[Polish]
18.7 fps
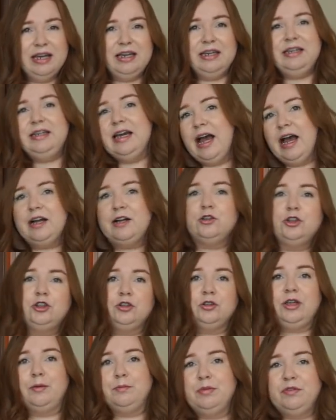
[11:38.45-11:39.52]
jakoś
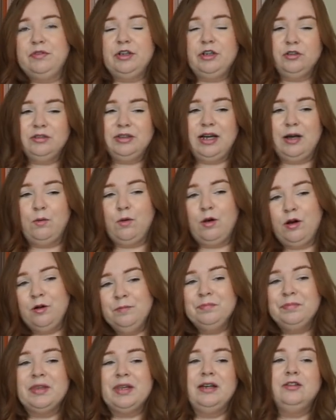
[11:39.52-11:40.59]
to tam by wyglądało,
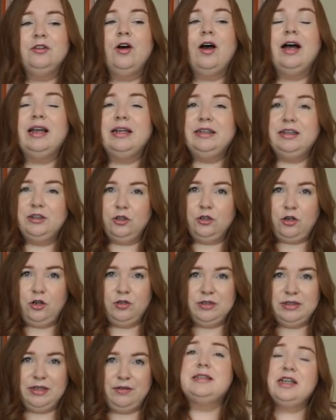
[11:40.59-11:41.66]
no ale nie do końca.